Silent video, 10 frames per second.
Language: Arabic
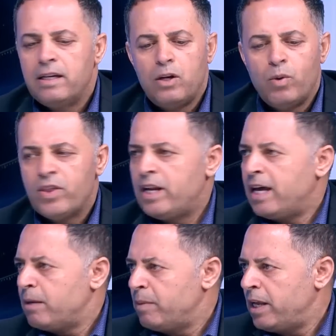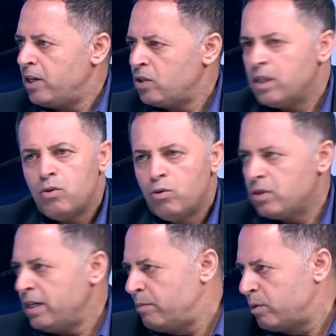الوضع العربي الهش هذا كله
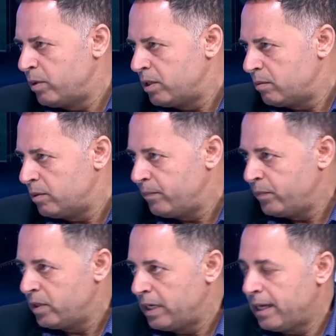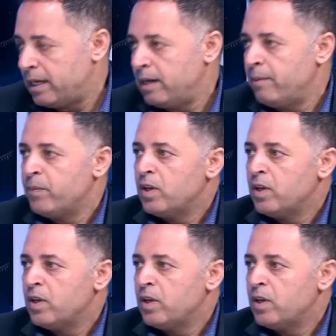صحيح بالمناسبة لكن